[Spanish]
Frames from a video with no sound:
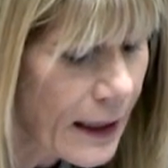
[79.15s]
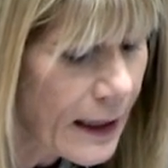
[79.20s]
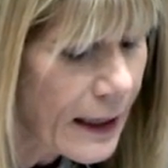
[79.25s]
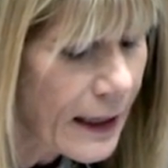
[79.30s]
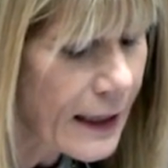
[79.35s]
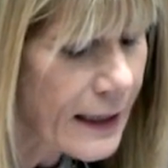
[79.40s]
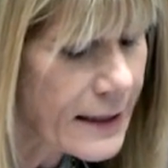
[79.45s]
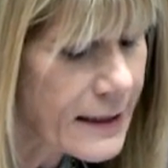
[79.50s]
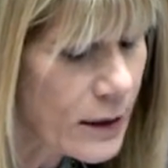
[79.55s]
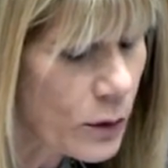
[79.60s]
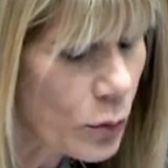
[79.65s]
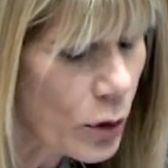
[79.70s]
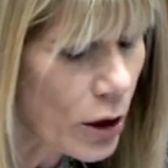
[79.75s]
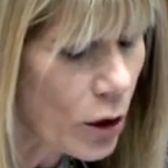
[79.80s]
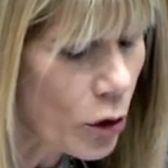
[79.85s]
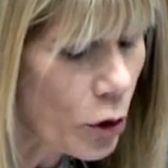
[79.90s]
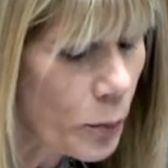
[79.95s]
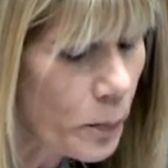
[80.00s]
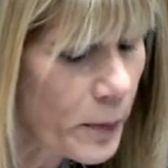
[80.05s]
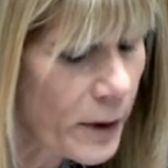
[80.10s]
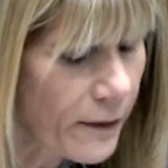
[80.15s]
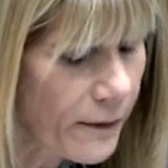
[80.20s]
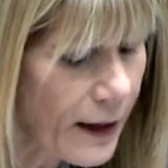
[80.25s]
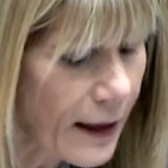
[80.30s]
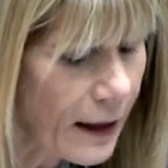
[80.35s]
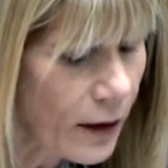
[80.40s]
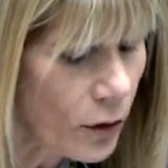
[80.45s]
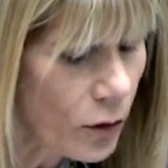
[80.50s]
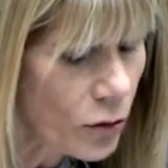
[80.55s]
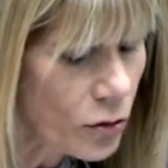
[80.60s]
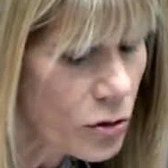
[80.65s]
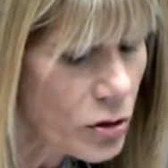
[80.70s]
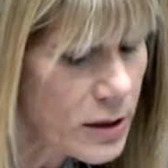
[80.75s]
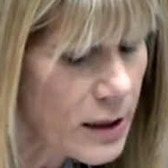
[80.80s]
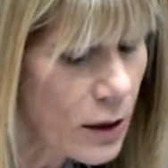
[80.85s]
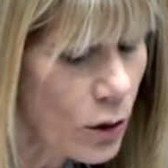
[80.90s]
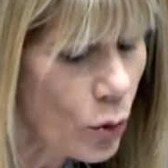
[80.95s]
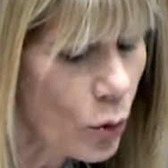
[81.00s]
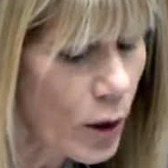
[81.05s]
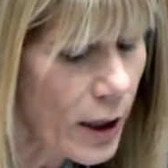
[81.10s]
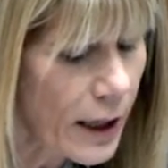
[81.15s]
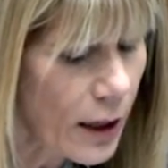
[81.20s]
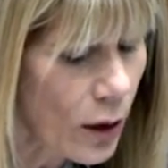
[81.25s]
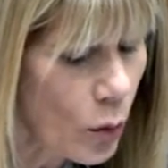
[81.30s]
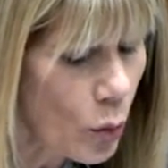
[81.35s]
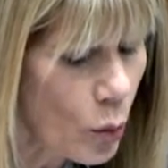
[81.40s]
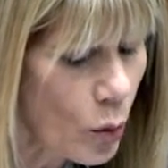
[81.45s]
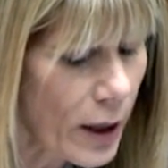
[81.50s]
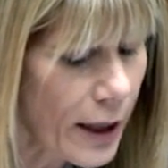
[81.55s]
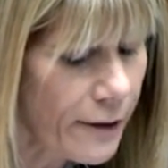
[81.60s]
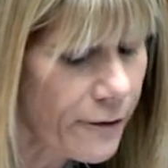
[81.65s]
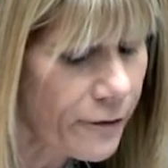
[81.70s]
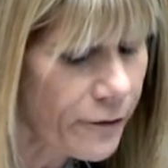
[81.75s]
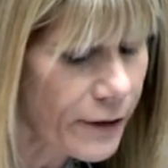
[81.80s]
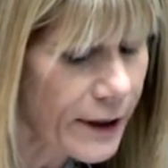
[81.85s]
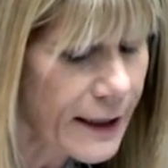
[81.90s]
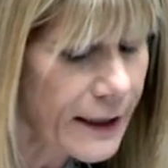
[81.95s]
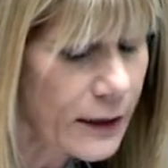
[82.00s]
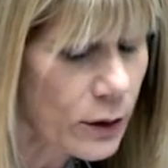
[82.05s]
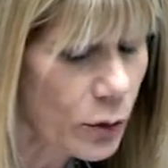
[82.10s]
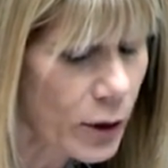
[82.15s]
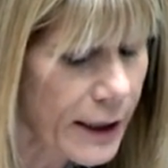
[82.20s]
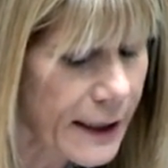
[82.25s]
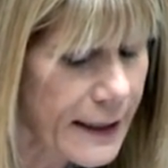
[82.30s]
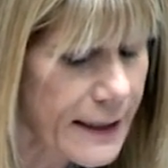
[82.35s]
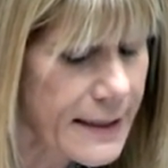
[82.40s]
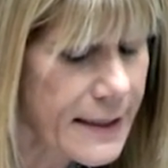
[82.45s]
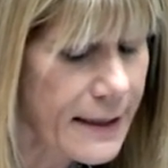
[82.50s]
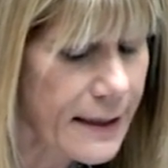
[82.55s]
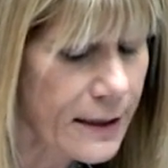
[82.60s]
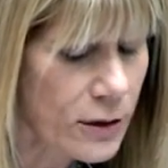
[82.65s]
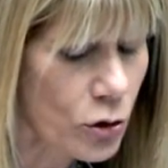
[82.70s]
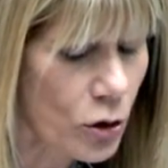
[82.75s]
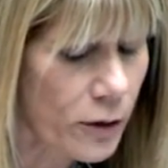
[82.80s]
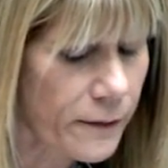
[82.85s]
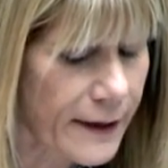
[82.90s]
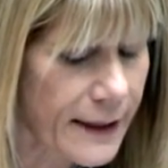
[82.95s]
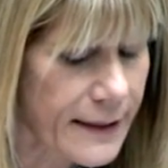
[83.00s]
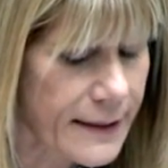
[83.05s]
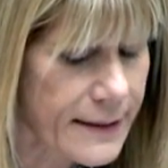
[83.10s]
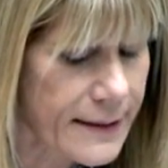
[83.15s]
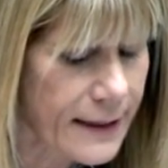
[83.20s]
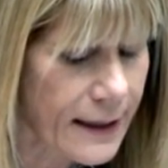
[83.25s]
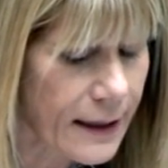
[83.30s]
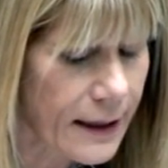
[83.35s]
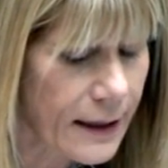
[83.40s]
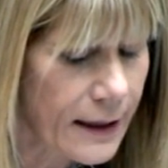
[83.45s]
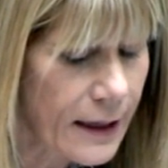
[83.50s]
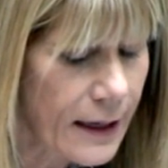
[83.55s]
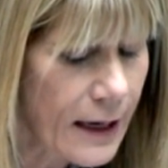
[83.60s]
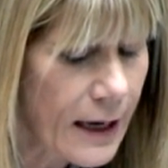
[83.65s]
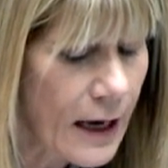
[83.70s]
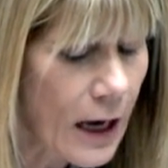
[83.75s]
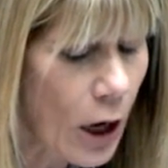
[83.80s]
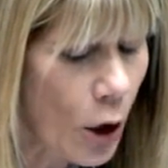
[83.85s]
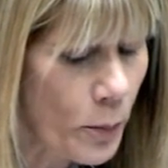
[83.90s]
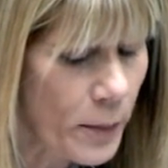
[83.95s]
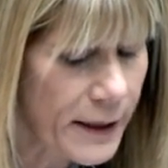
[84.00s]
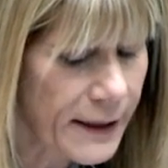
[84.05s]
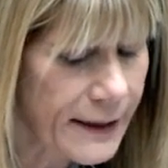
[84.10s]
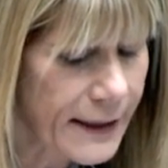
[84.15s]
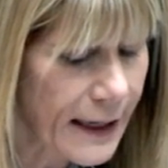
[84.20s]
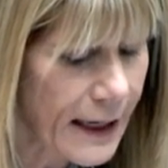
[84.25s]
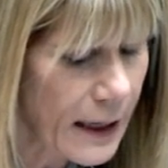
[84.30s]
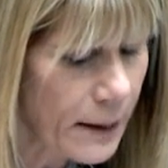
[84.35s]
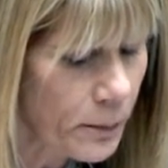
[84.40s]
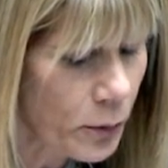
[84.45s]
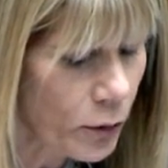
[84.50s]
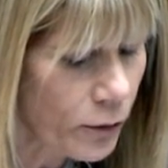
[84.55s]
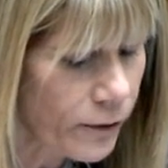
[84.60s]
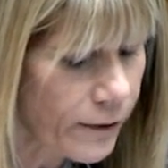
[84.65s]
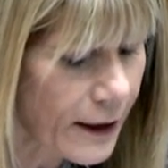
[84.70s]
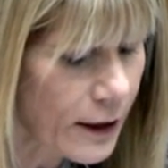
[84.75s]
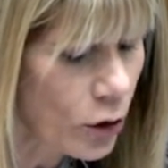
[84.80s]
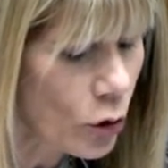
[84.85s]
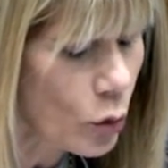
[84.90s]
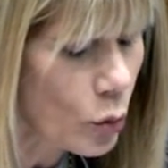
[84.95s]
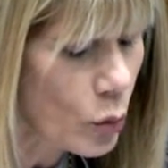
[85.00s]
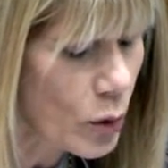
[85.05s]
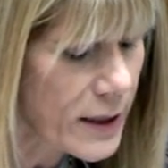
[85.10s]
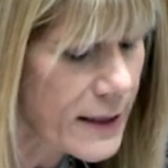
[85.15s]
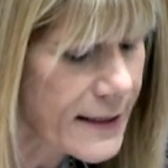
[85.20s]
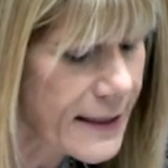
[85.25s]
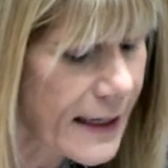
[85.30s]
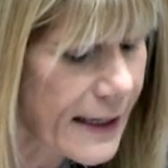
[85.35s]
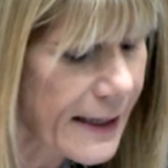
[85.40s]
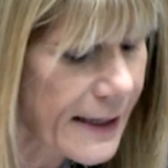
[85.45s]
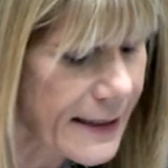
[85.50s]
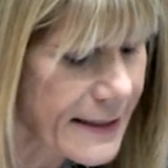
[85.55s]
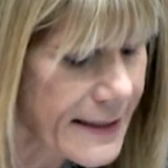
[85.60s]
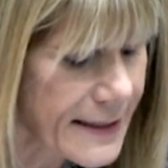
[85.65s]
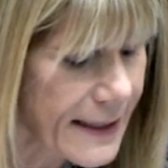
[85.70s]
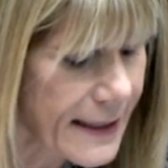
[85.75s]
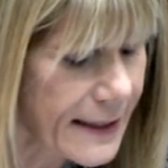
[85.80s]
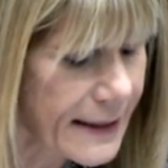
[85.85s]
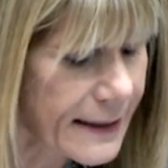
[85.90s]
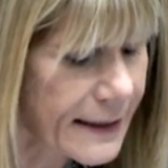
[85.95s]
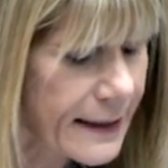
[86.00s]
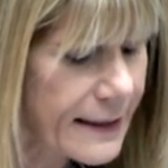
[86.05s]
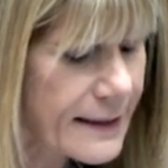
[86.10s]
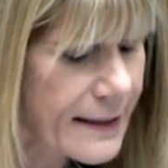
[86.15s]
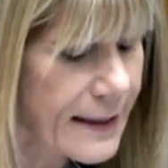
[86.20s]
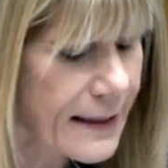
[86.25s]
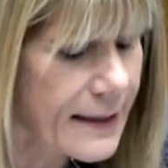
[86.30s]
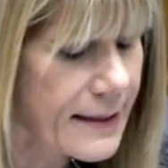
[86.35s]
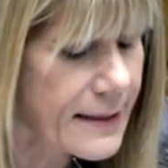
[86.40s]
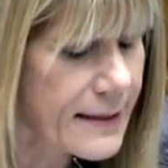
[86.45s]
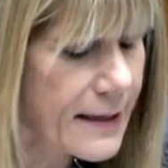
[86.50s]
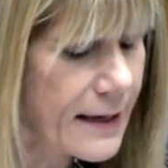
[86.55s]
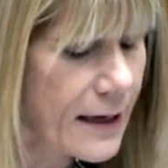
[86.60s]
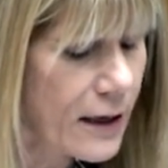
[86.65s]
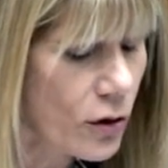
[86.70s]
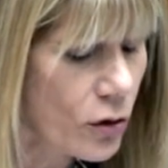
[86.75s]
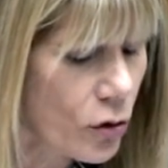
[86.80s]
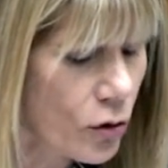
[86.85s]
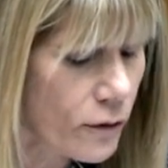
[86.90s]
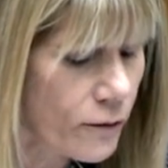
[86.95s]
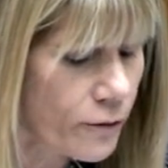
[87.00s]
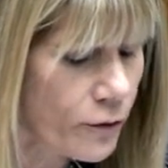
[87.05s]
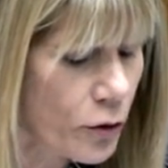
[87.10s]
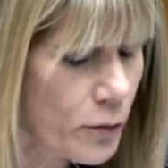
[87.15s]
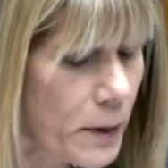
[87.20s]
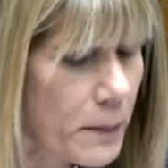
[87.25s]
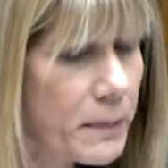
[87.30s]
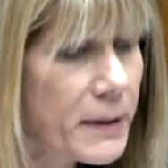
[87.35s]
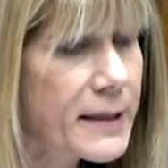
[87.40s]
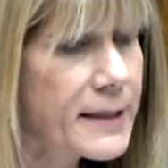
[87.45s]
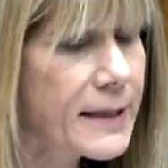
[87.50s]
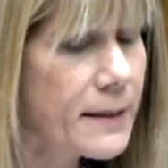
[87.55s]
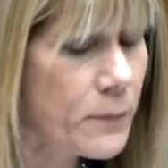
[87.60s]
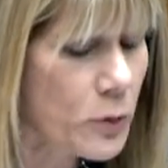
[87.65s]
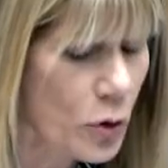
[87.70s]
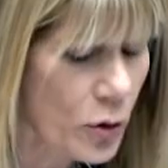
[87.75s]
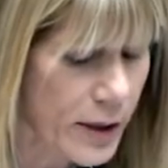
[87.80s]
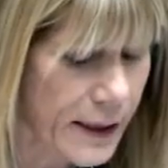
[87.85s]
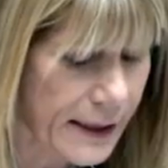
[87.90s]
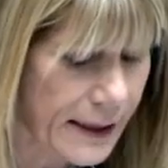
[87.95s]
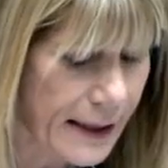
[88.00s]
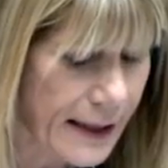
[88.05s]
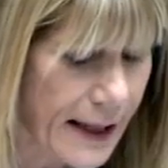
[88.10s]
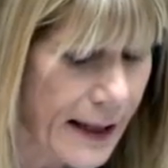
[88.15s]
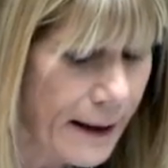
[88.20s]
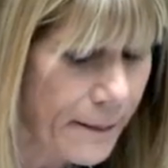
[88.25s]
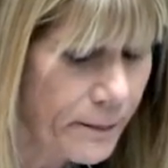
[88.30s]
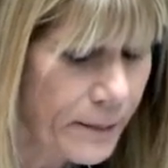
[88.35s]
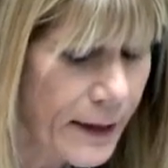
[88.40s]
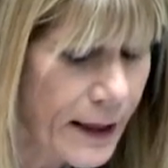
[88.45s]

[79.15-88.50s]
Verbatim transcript: El asegurador privado, sin lugar a duda, enfrenta una crisis de solvencia aumentada por fallos judiciales recientes que decidieron conforme al principio de equidad,